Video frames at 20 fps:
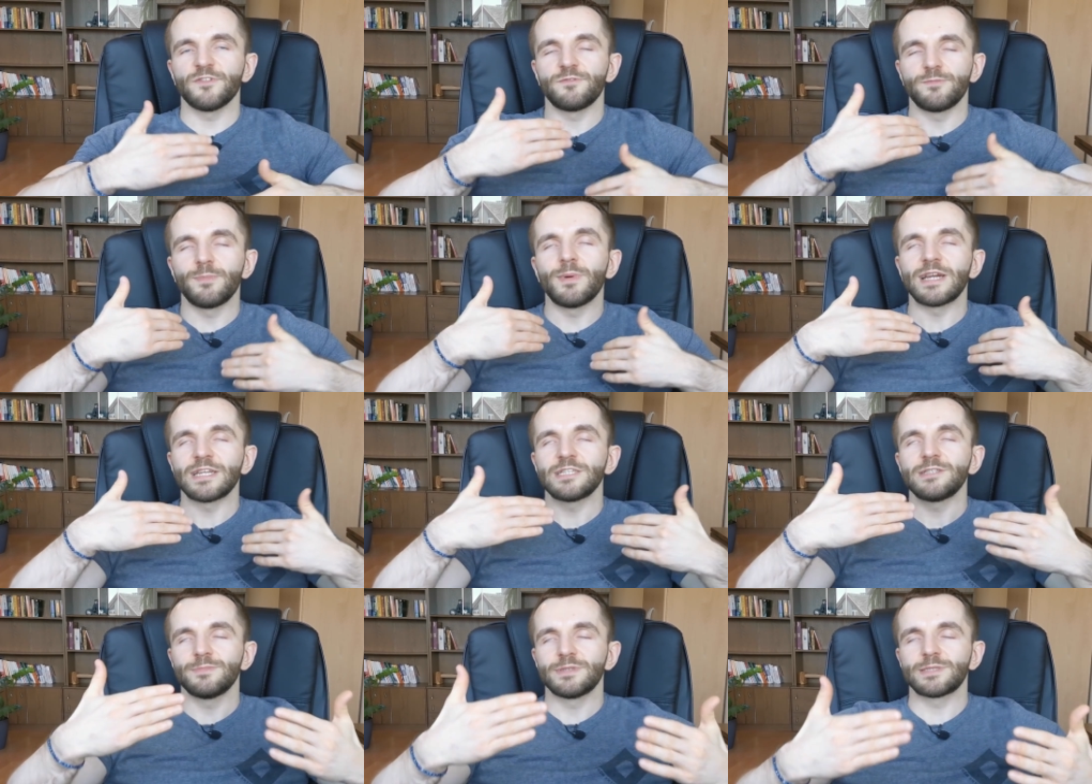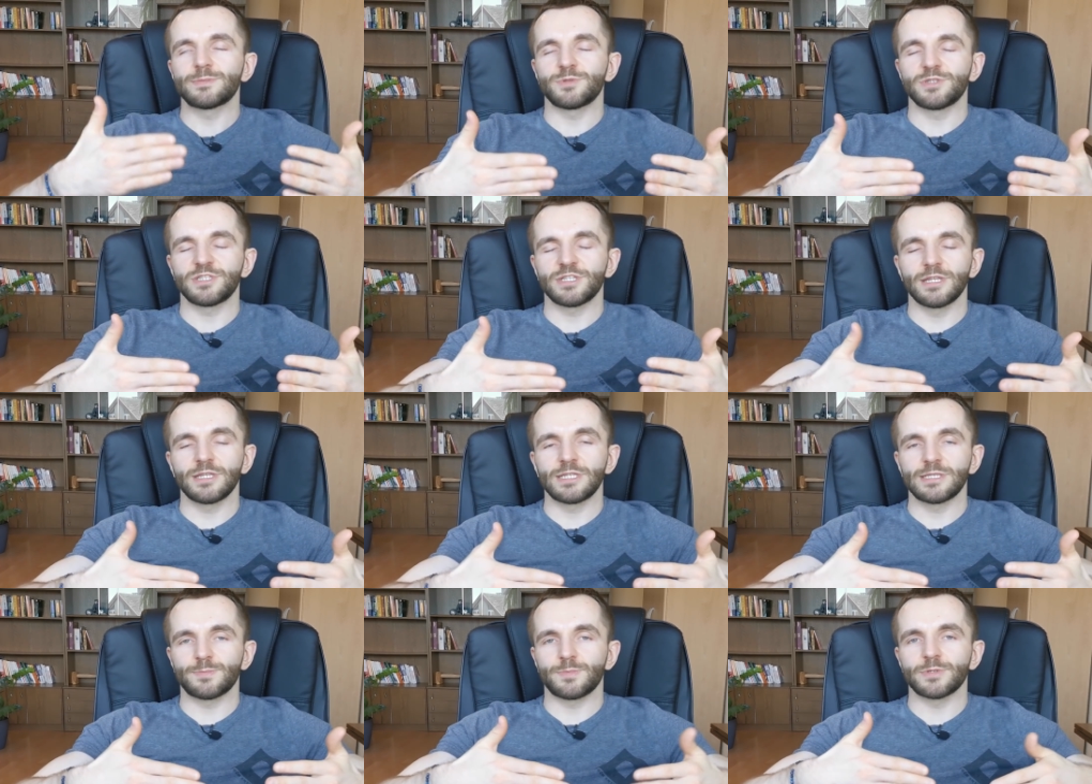w bardziej
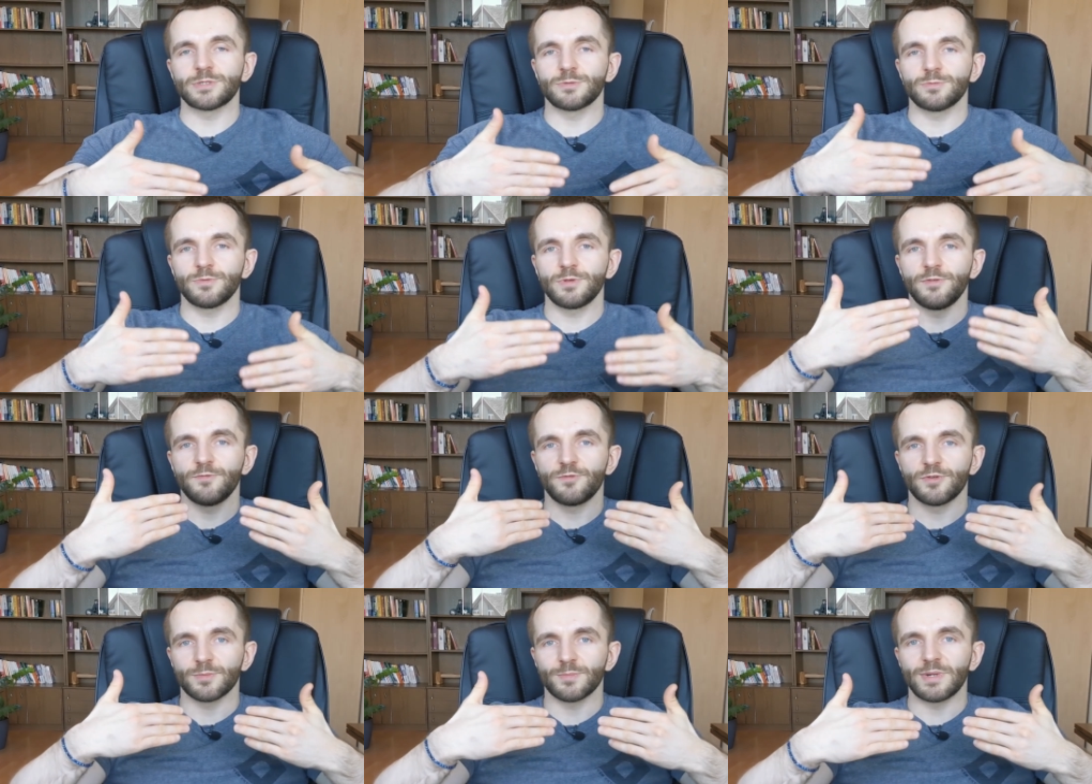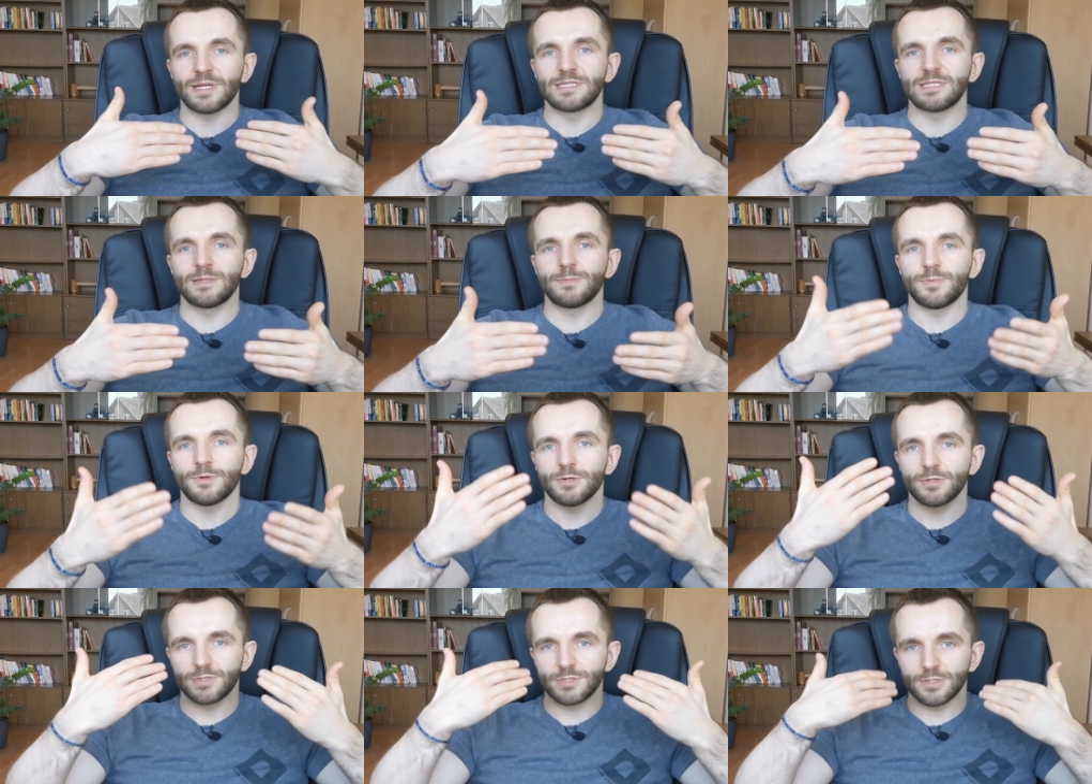bezpośredni sposób informacje
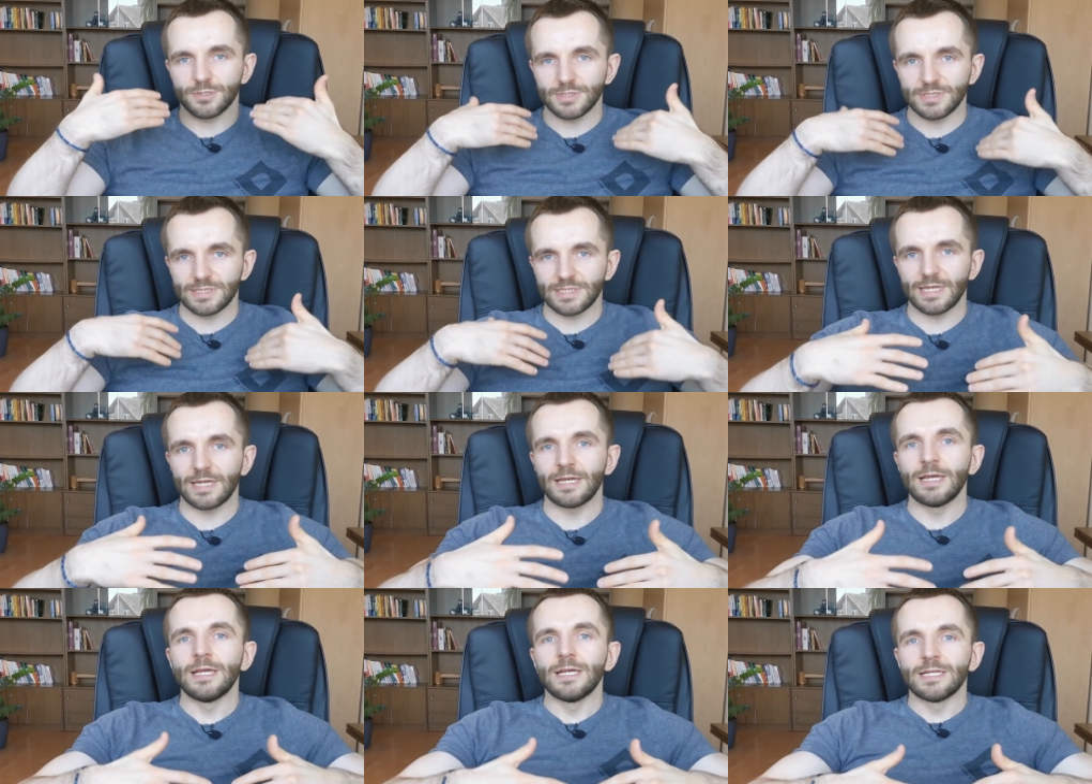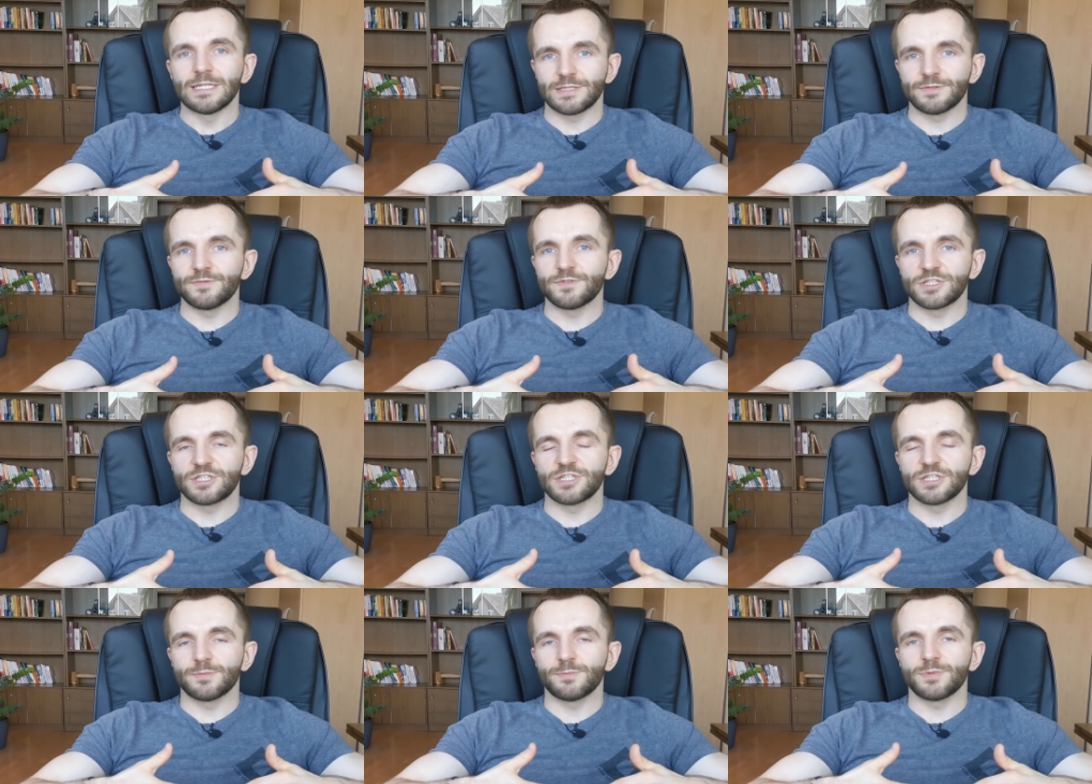pochodzące z
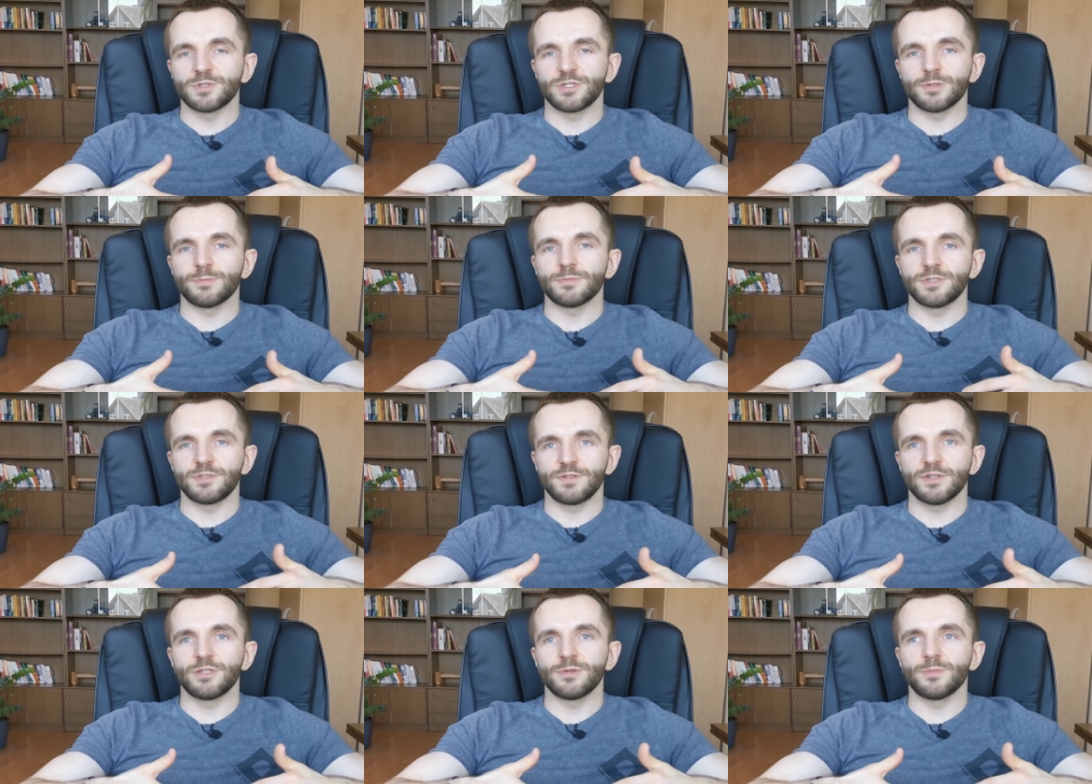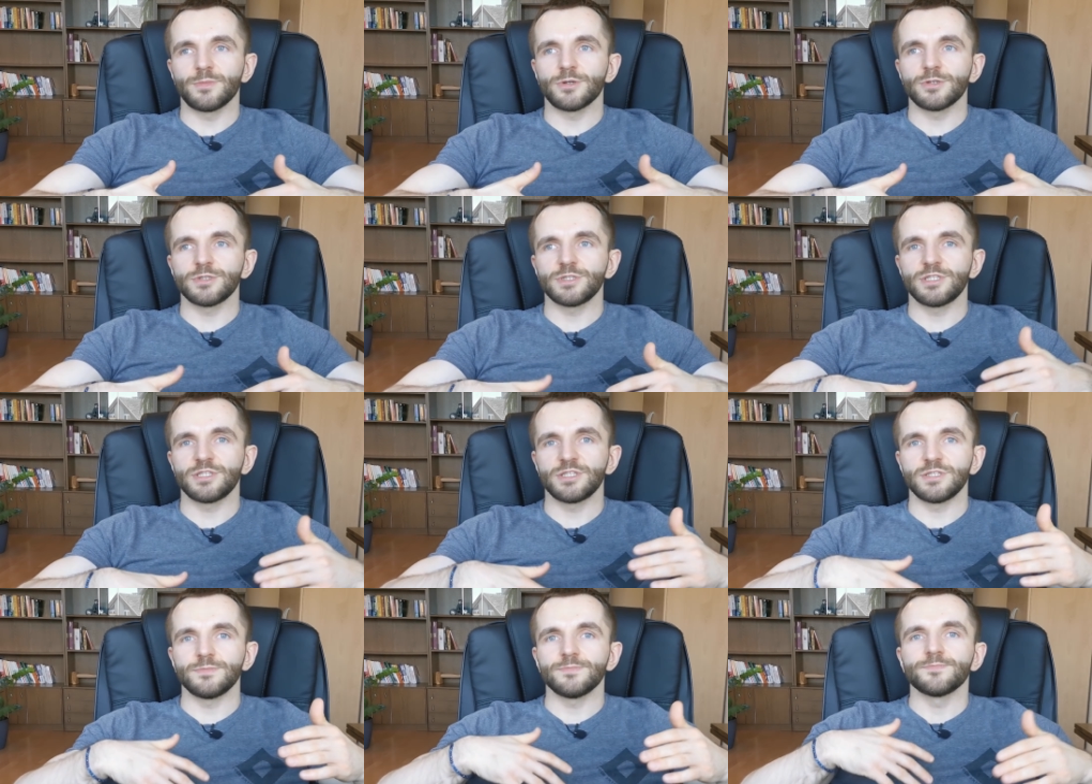wyższych poziomów
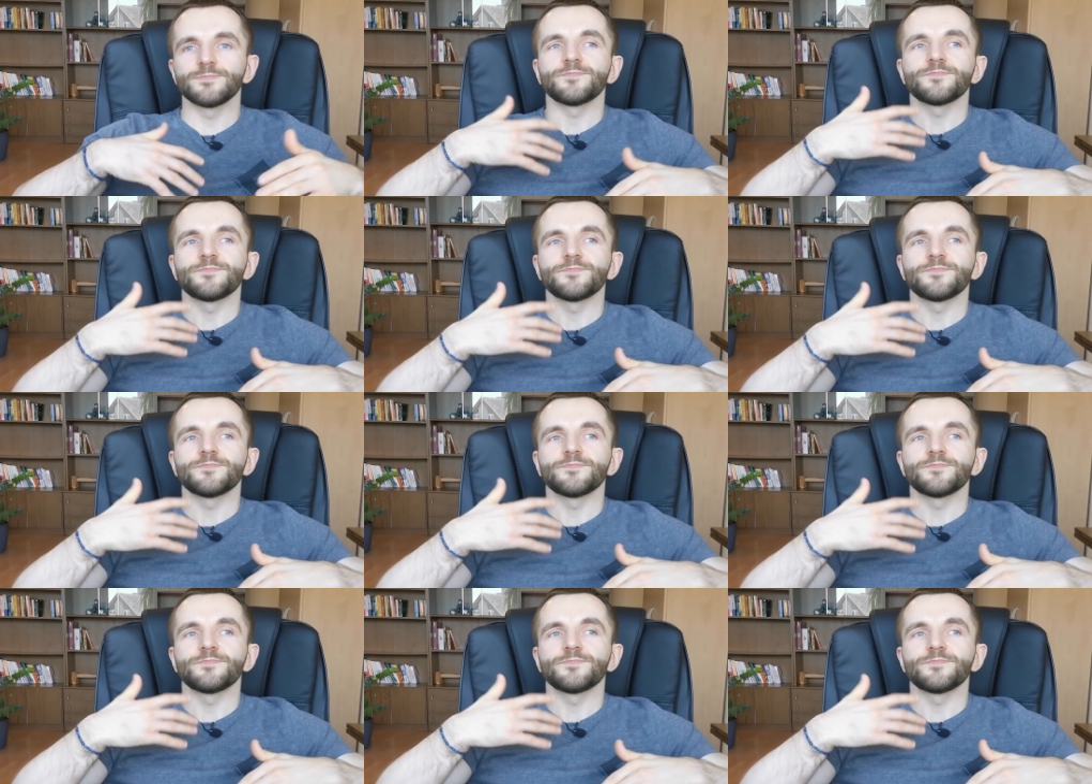świadomości.